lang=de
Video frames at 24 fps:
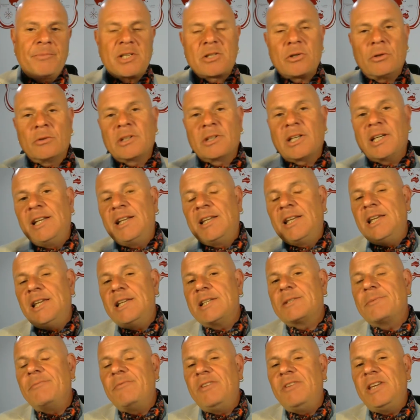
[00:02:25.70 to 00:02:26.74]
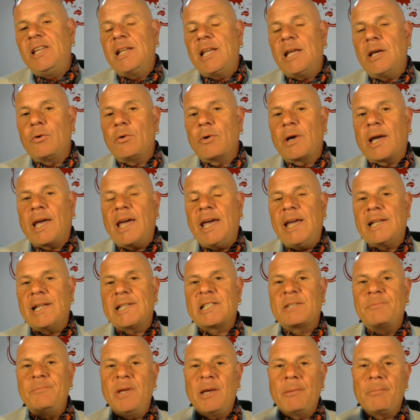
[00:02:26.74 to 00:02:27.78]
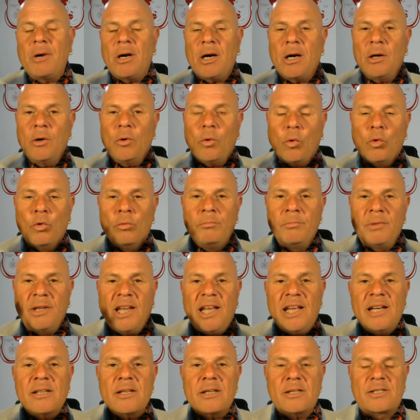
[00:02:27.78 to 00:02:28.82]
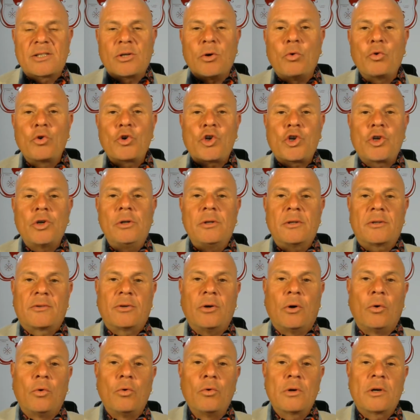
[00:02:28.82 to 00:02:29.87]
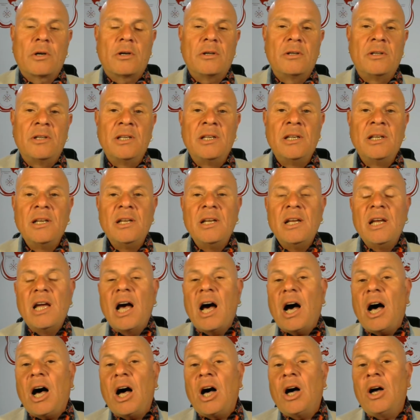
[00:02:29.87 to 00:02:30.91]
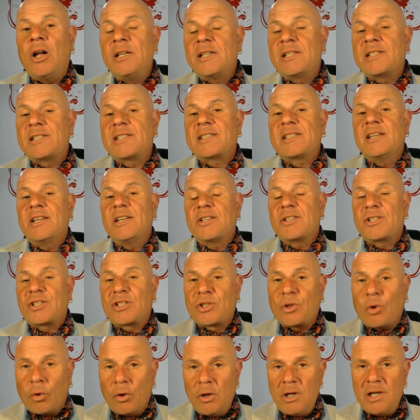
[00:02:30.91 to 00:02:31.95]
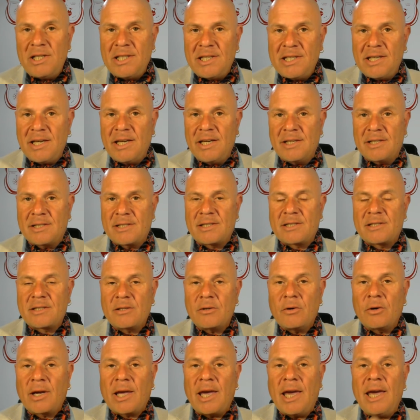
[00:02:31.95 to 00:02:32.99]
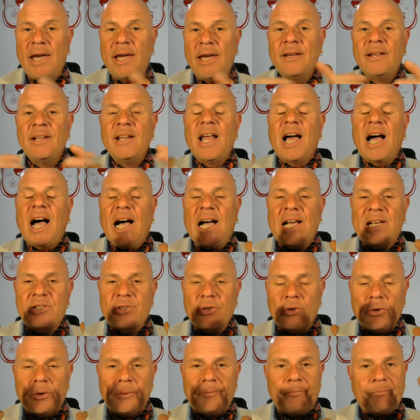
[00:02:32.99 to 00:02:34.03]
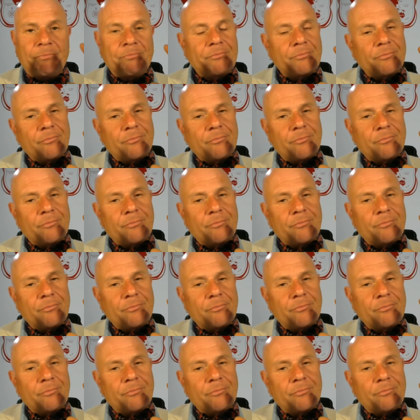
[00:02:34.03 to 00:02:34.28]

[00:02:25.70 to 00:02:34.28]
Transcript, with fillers: sondern in diesem Video geht es mir mal um den Social Token als solches, okay? Also